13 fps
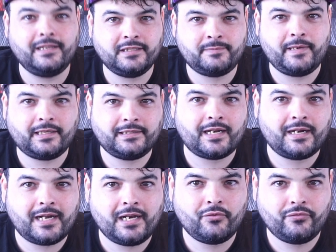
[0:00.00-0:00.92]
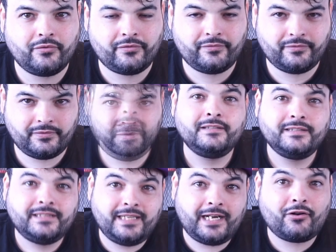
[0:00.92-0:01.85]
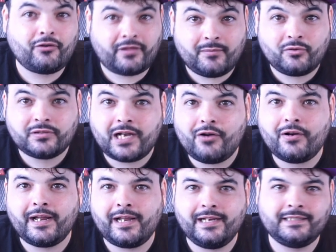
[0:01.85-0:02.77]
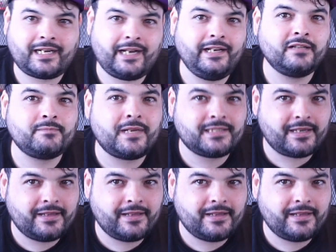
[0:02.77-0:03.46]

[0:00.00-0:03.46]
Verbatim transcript: despertar Ganondorf. Si recordamos ahora el tráiler más